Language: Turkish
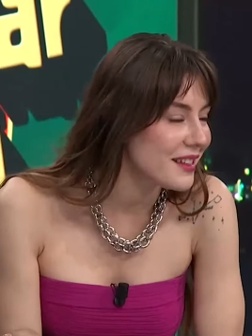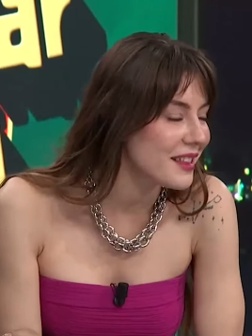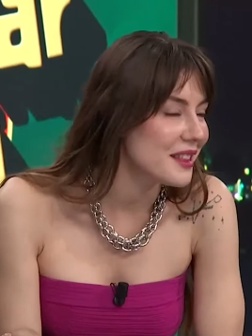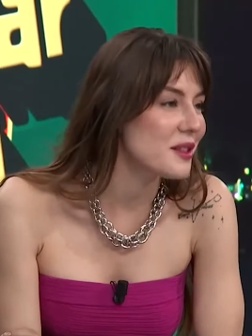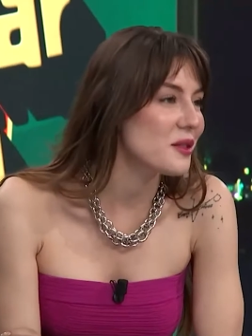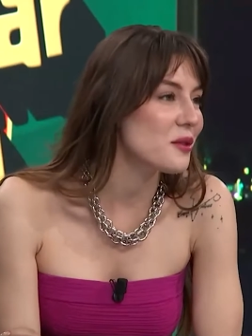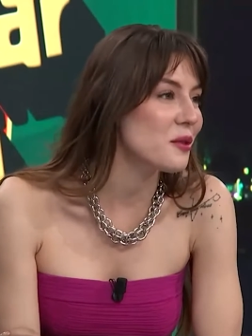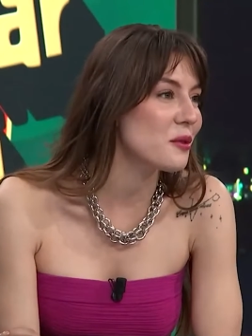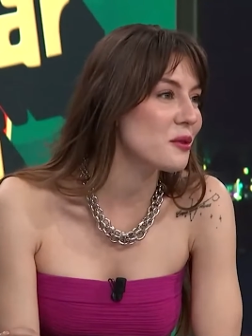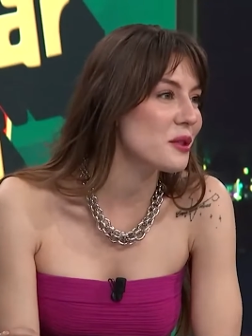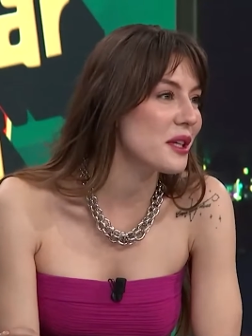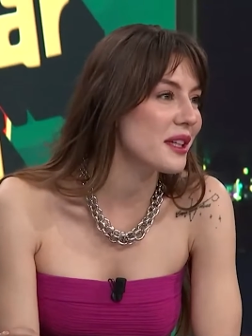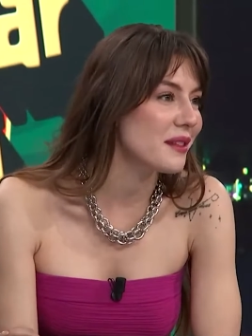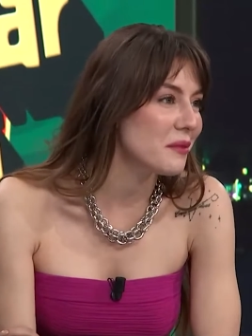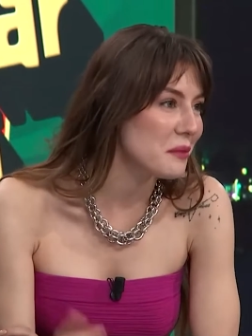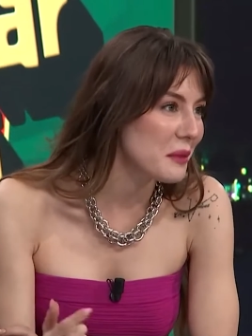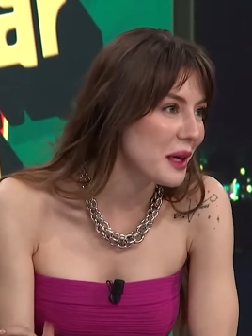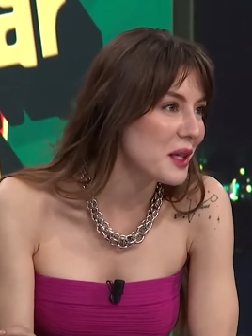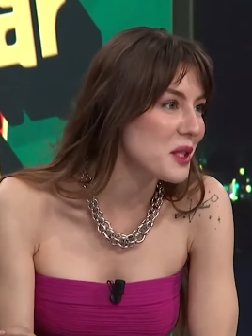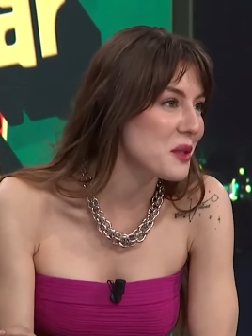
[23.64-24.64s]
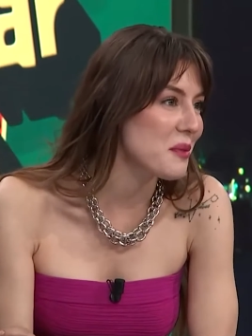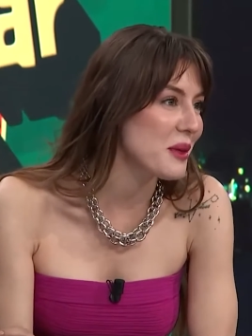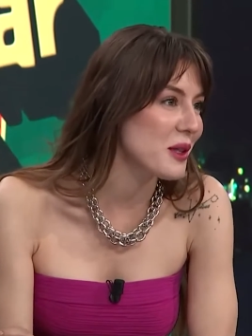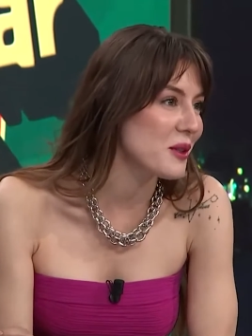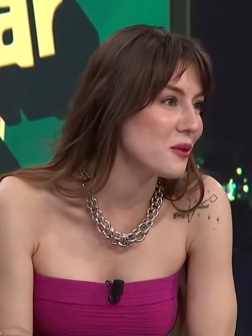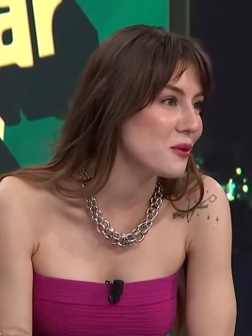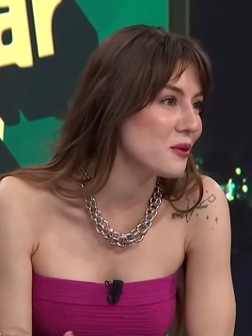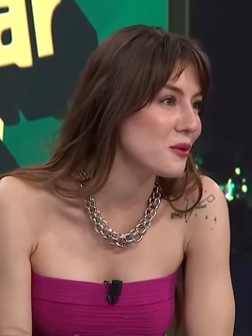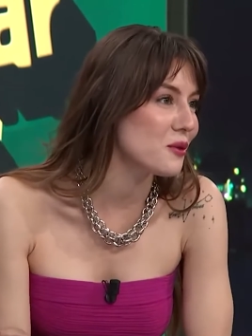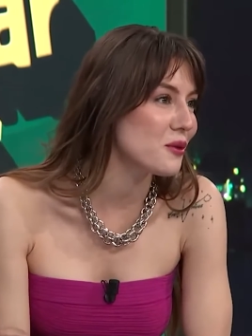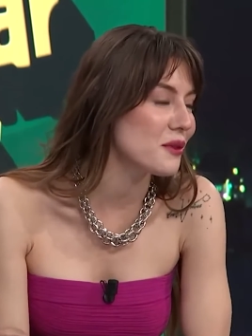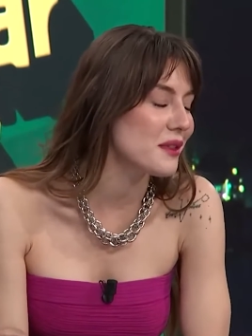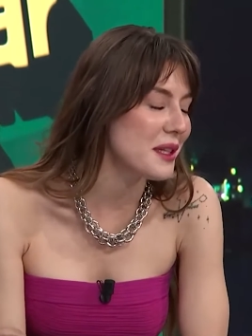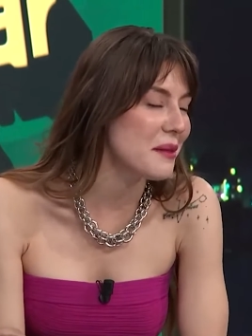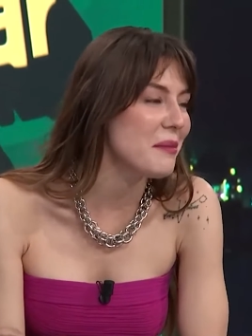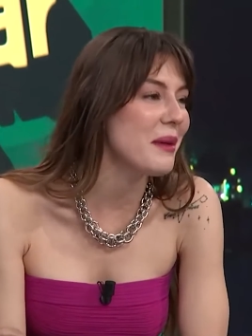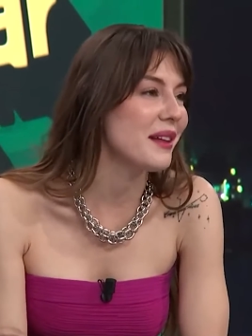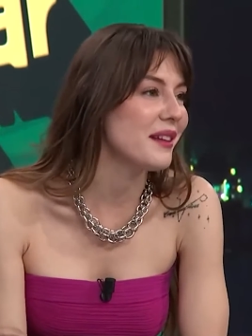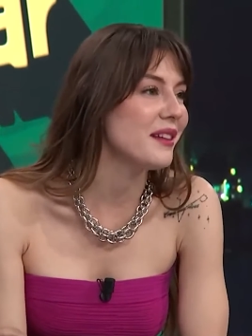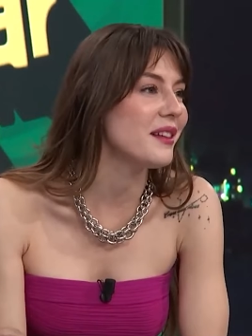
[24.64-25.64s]
diye soracaktım kaç mezunusun
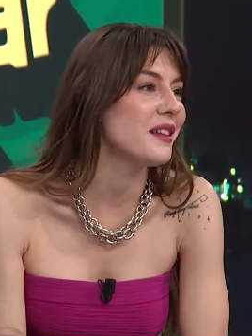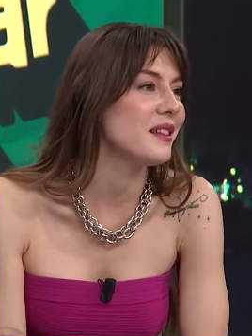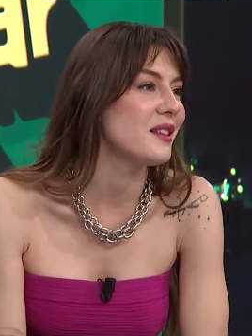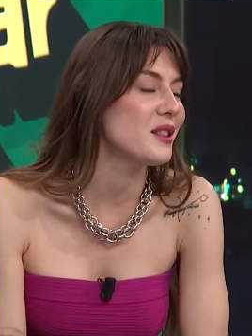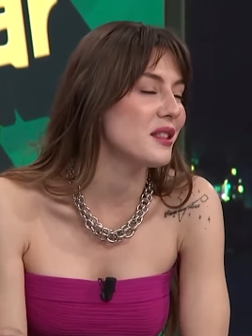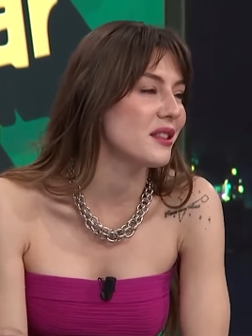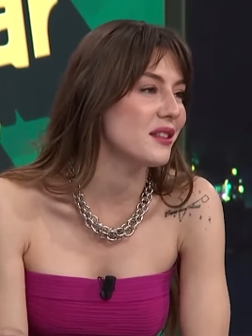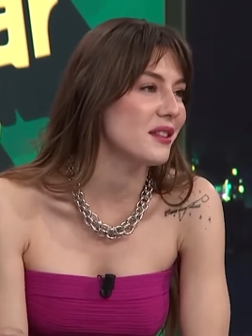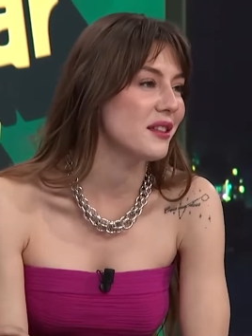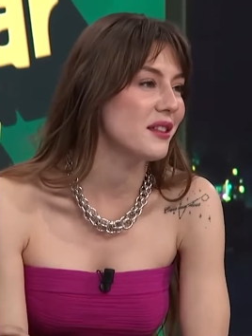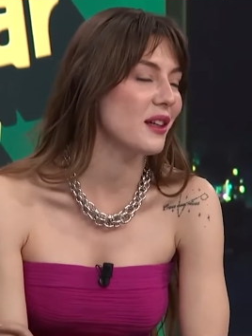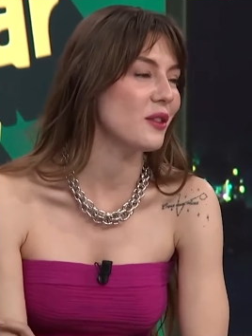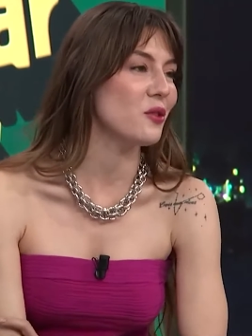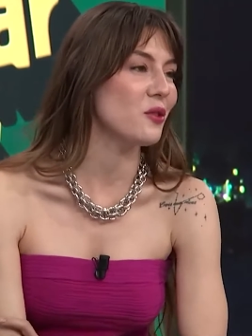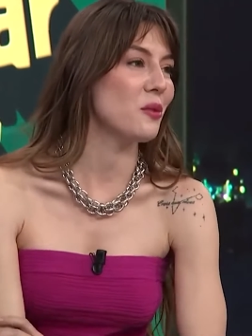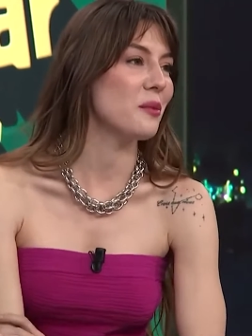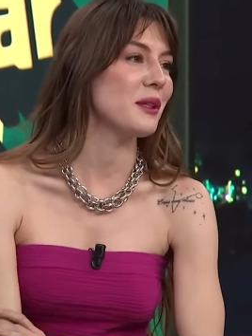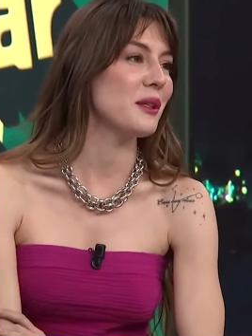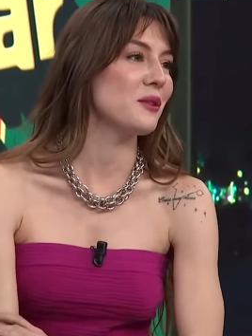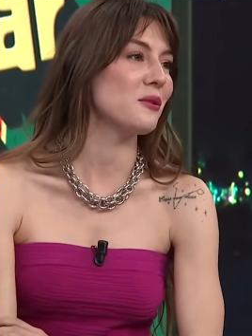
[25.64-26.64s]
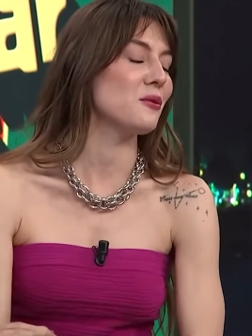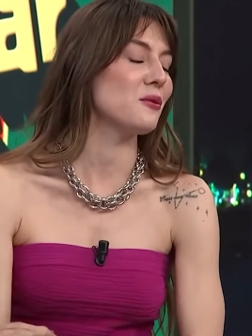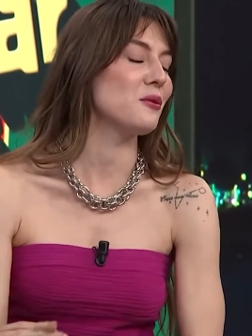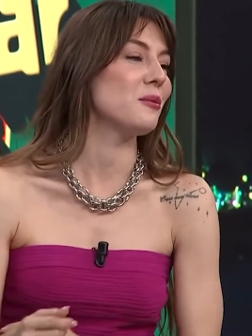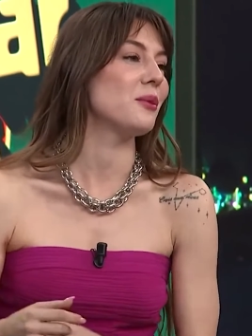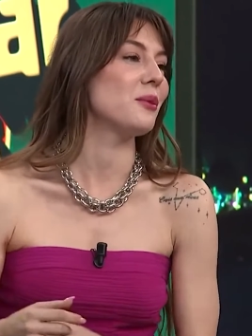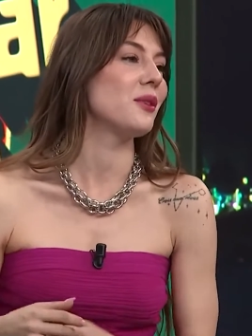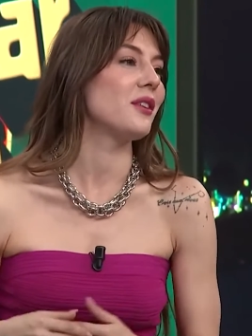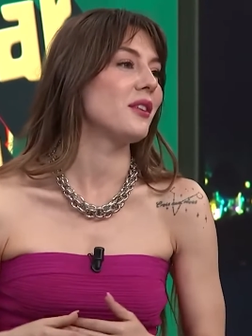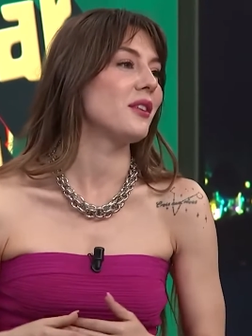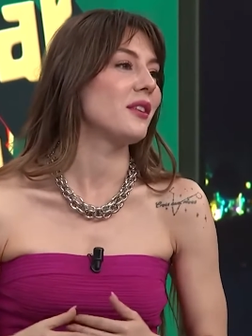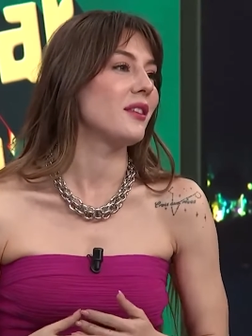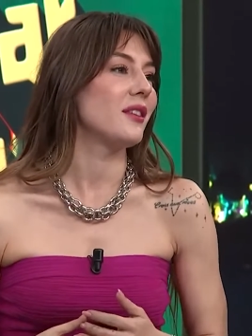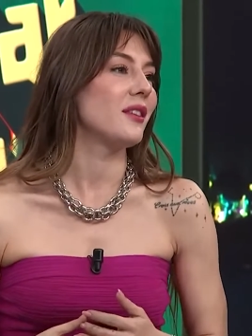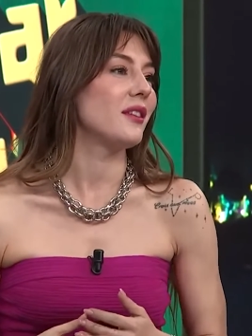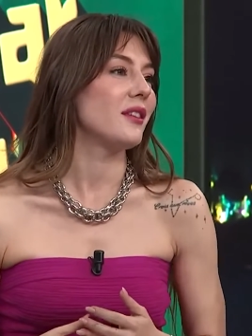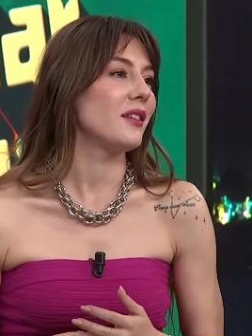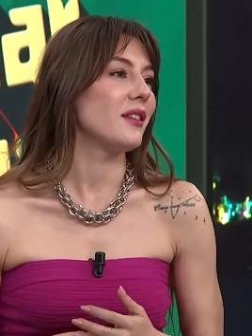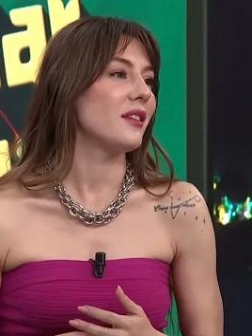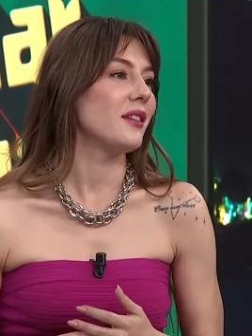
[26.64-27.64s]
diye. Ben de Haliç tiyatro mezunuyum.
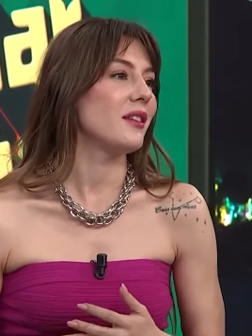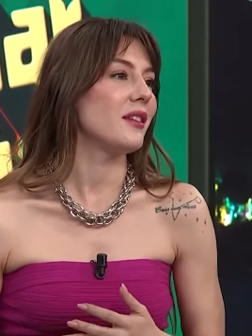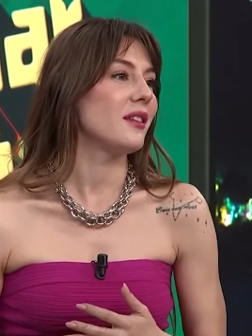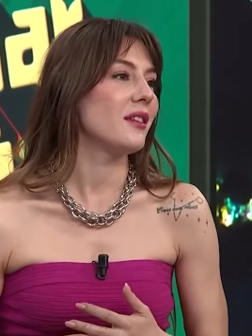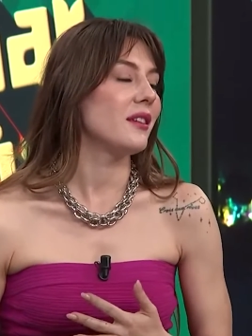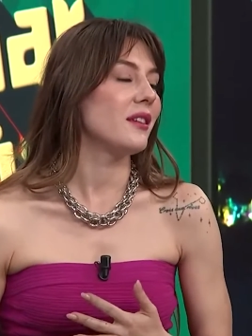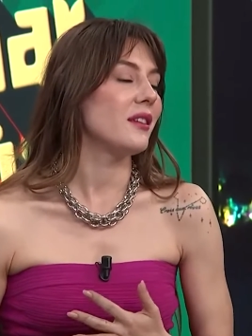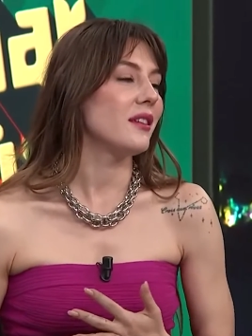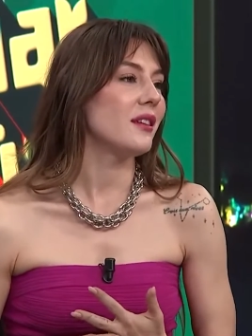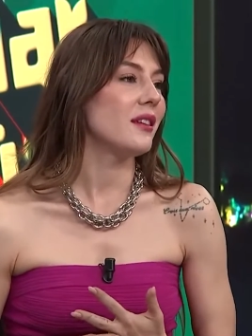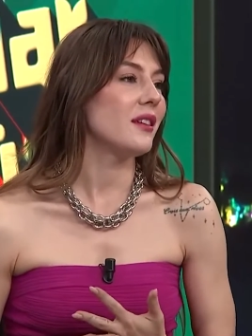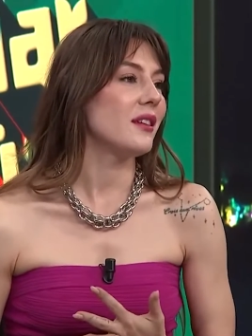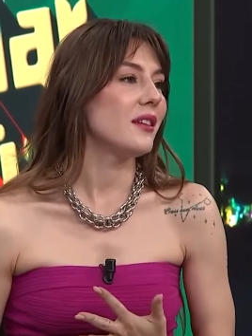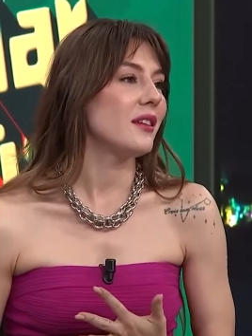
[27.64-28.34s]
2011 girişliyim.